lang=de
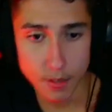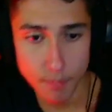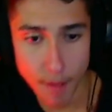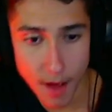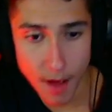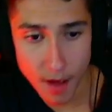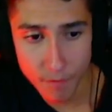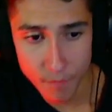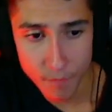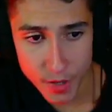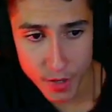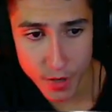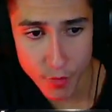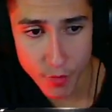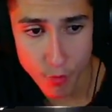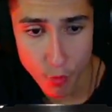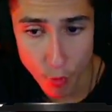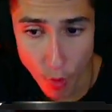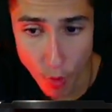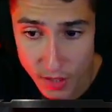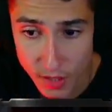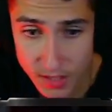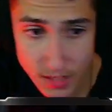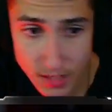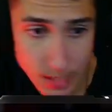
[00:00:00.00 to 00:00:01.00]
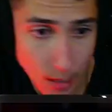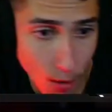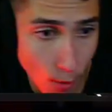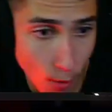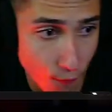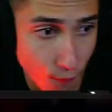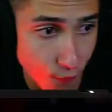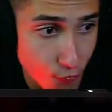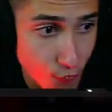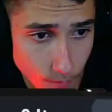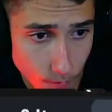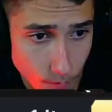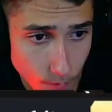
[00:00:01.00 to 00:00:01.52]
machen wir die Rewards auf.
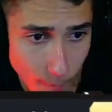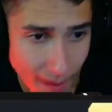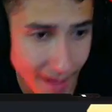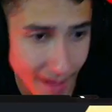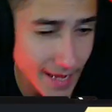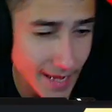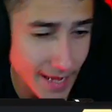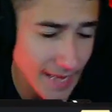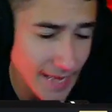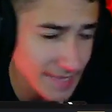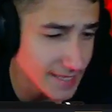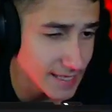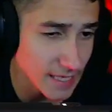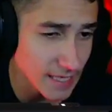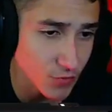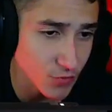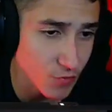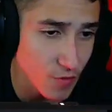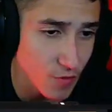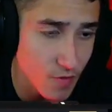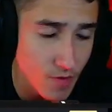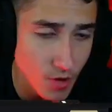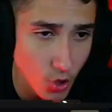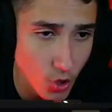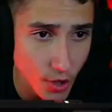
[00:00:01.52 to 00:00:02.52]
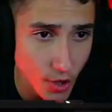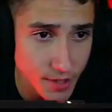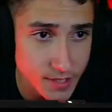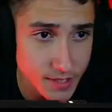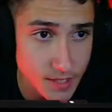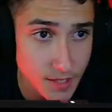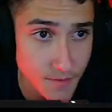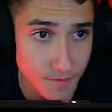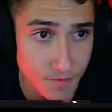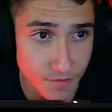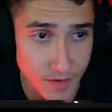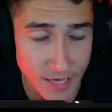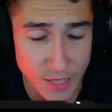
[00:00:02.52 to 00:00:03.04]
Mach kein Stats-Reveal
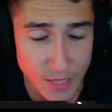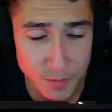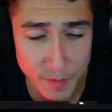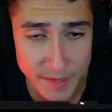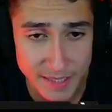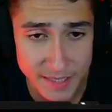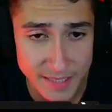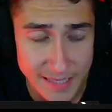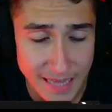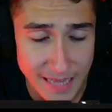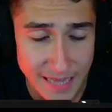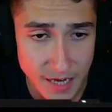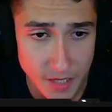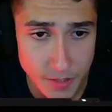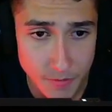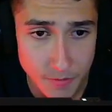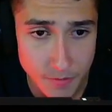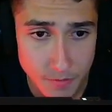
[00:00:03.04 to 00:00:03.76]
heute. Vielleicht bringt's Luck.